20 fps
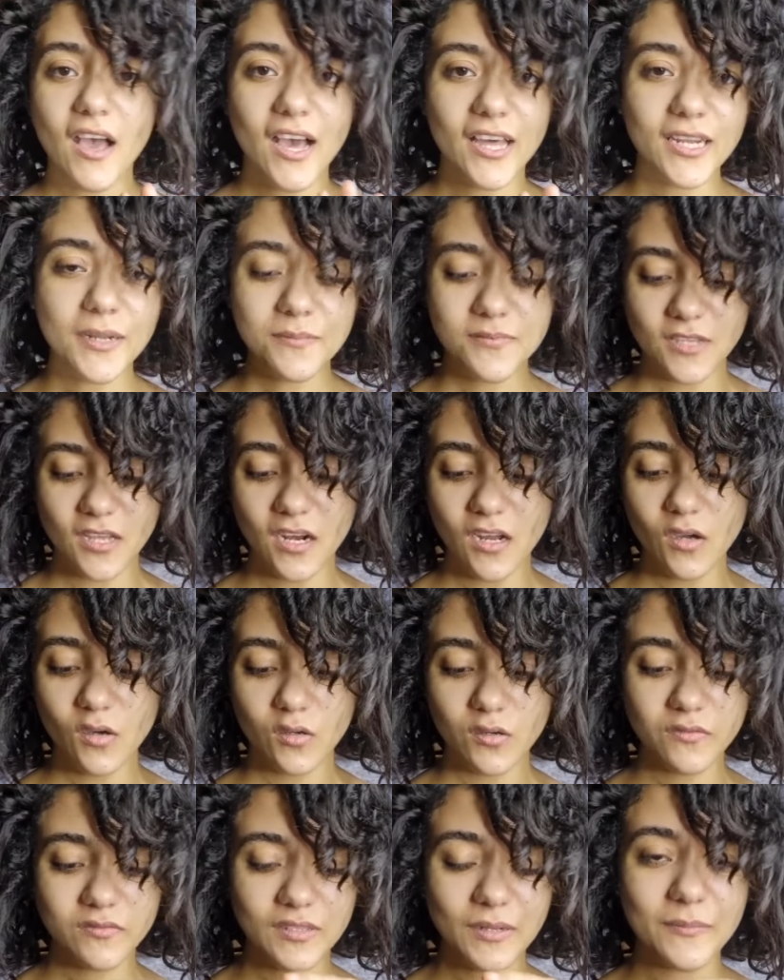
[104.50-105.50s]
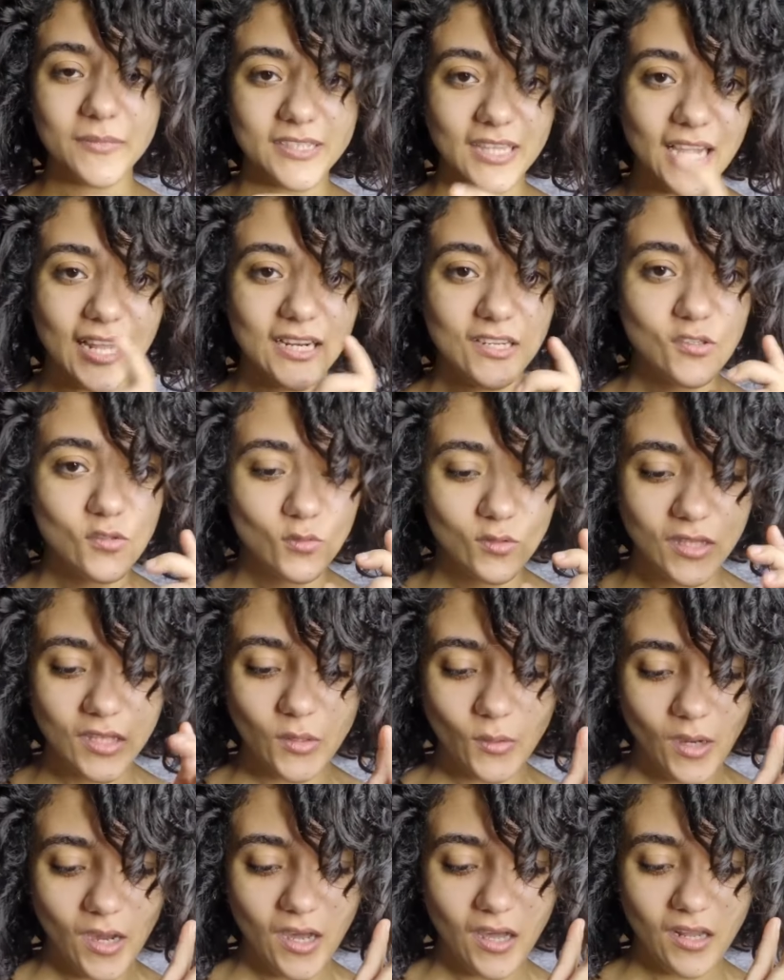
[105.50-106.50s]
انا بصراحه خفت البتاع الاسود ده
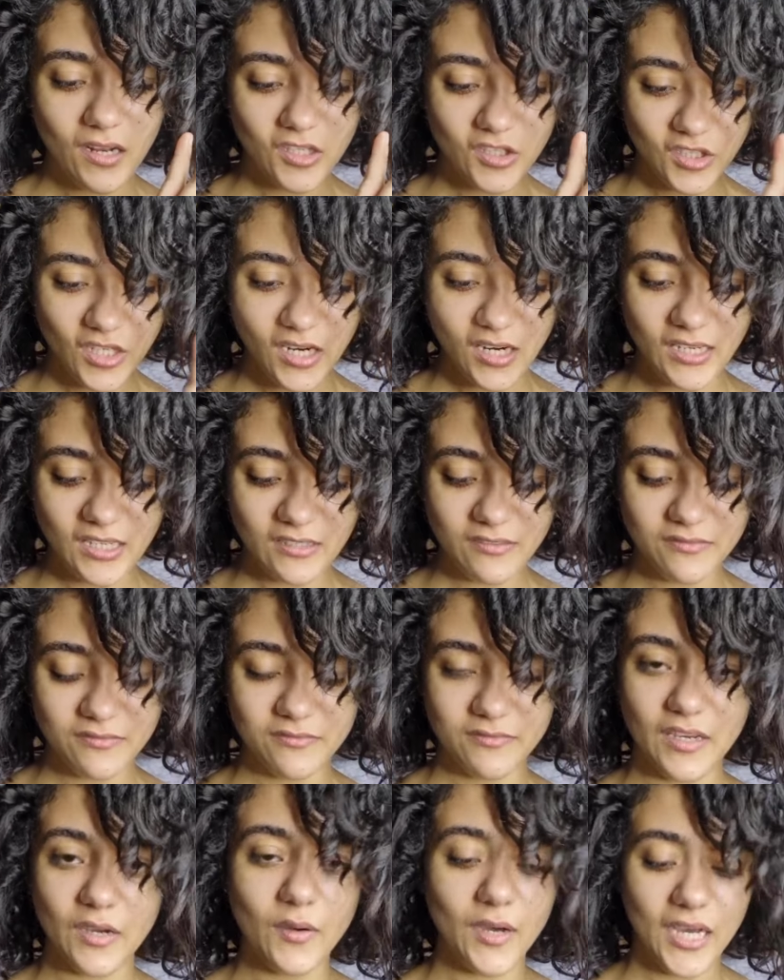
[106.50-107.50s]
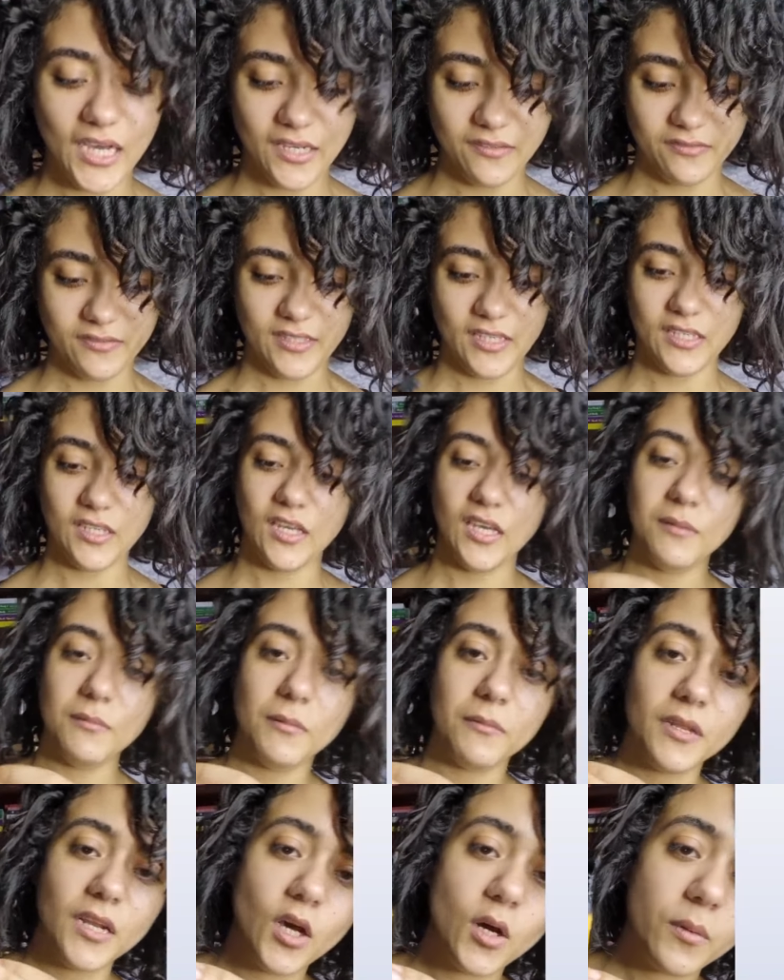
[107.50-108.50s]
يقع على شعري فوقفت يعني هي ما
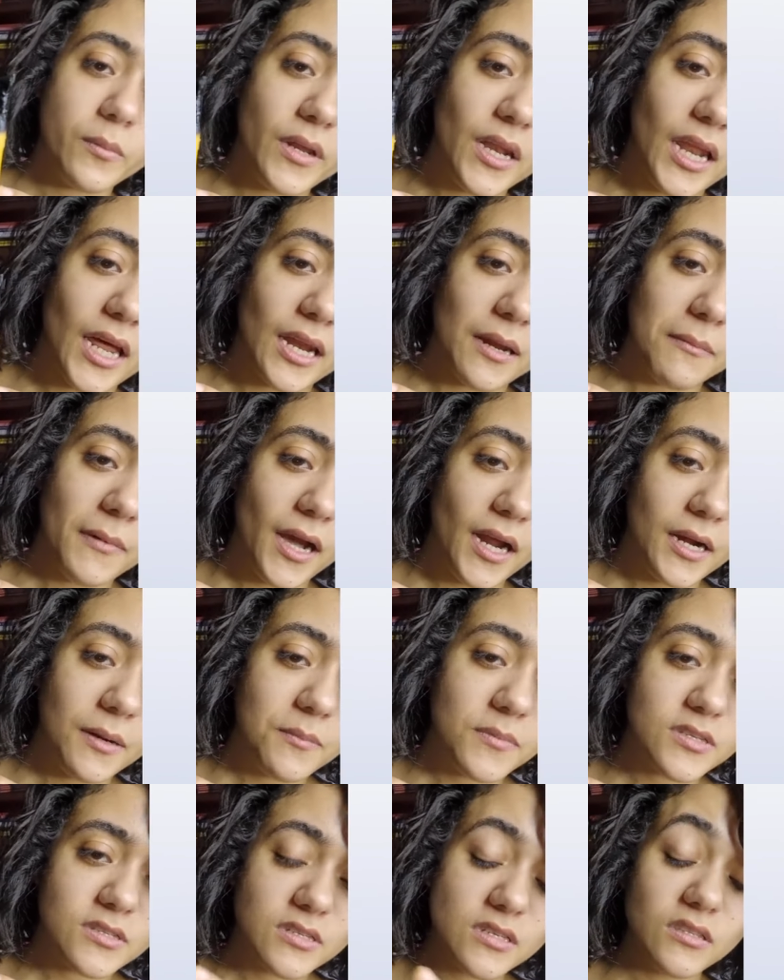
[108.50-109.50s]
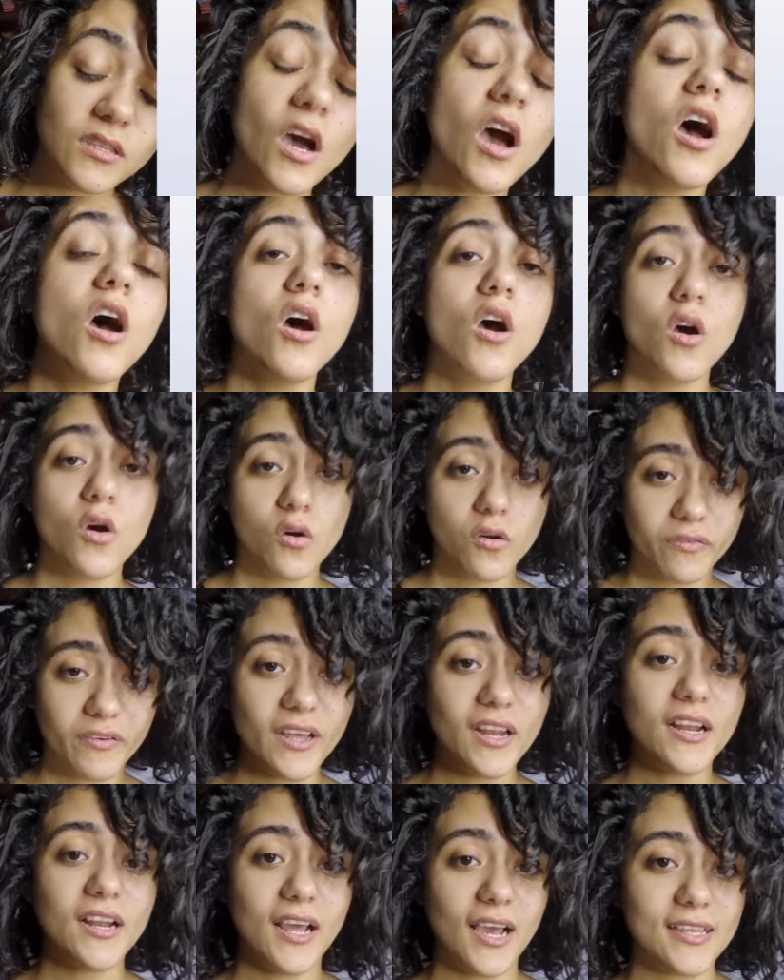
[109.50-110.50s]
بينها وبين العلامه حاجات بسيطه
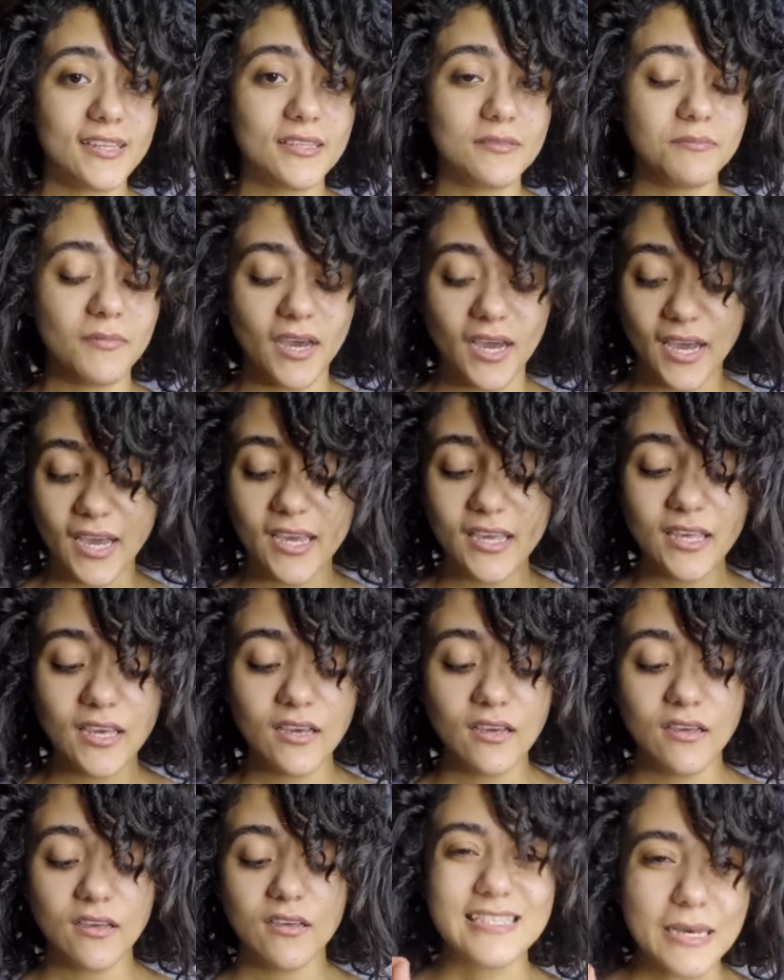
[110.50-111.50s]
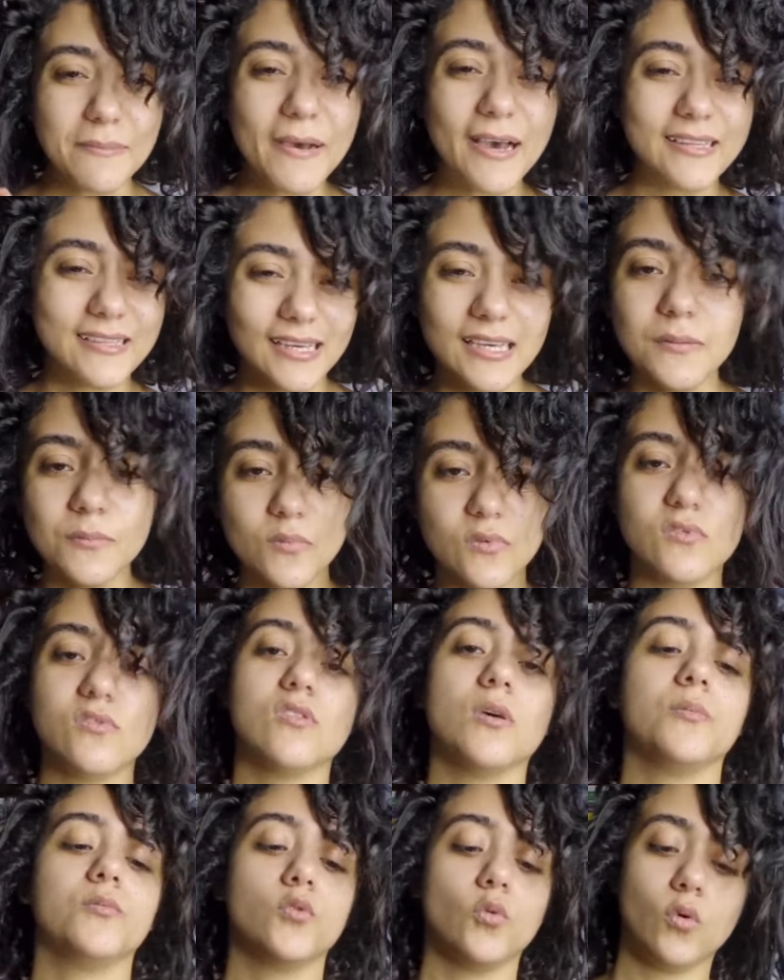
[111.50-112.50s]
وفعلا خدت معايا سبع دقايق
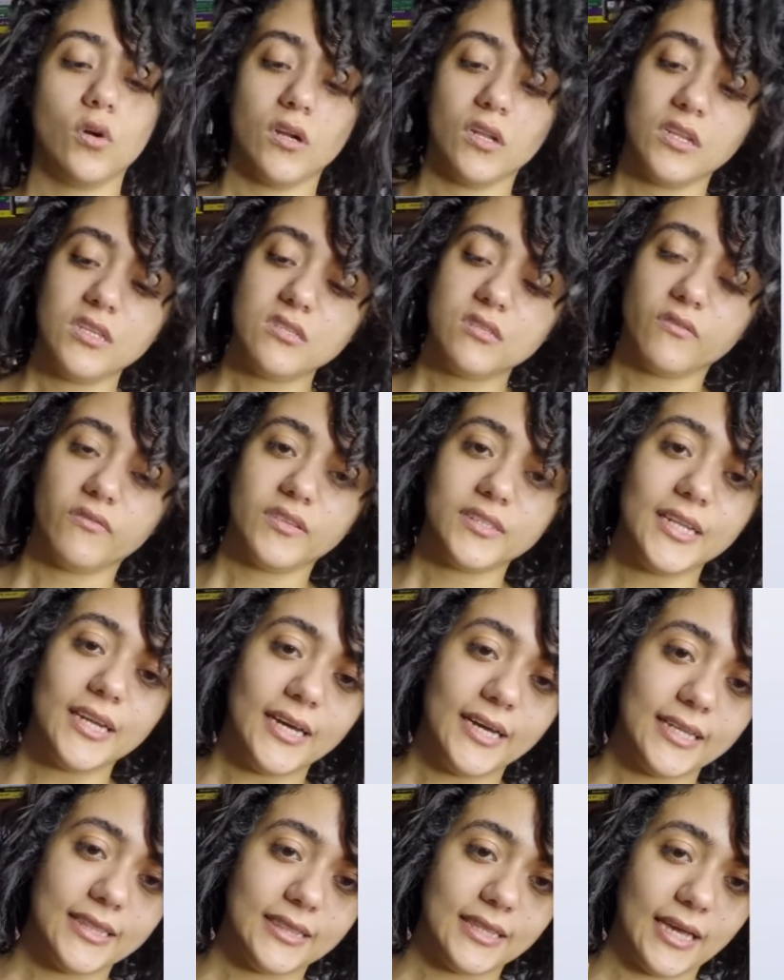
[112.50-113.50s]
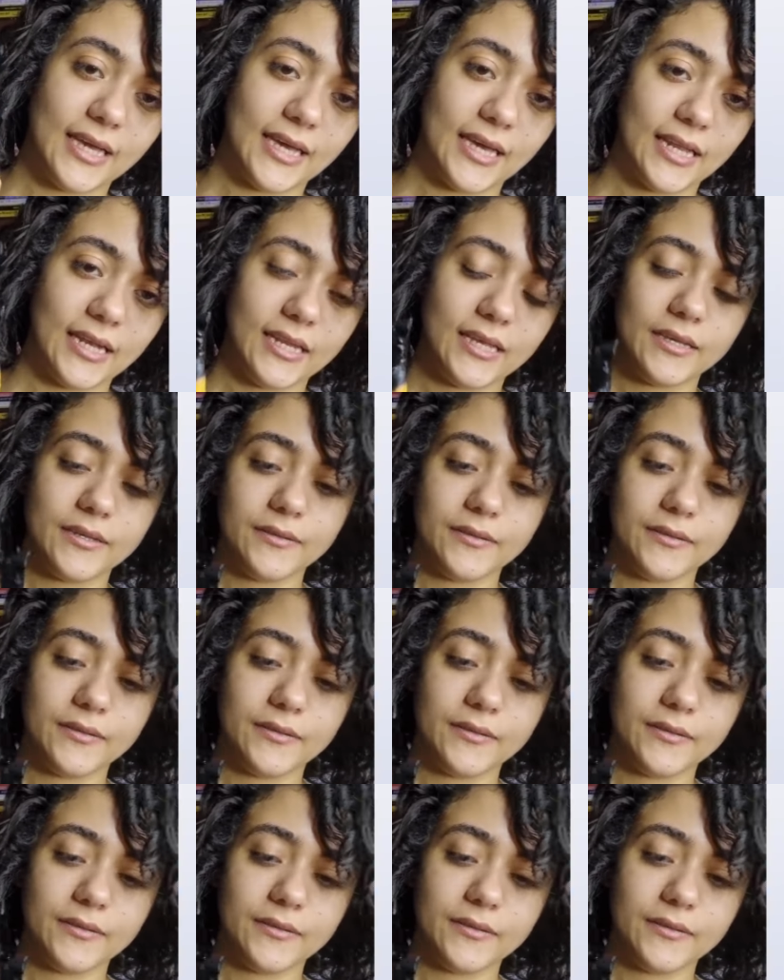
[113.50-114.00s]
بالظبط وكان لسه فاضل حته يعني